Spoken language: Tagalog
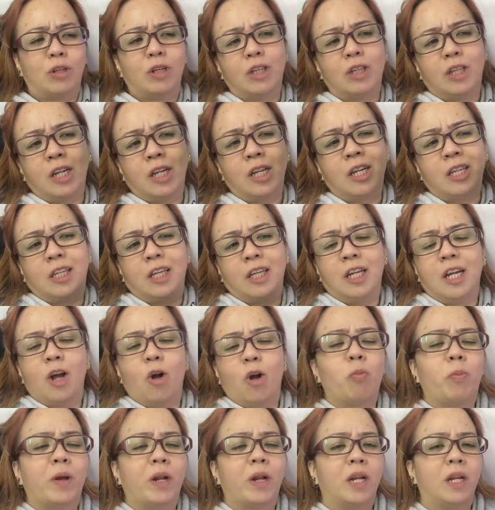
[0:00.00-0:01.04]
titingnan-tingnan
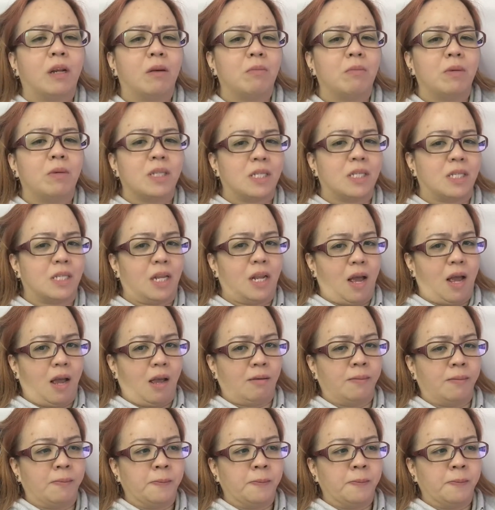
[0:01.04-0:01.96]
ko pa rin naman sila.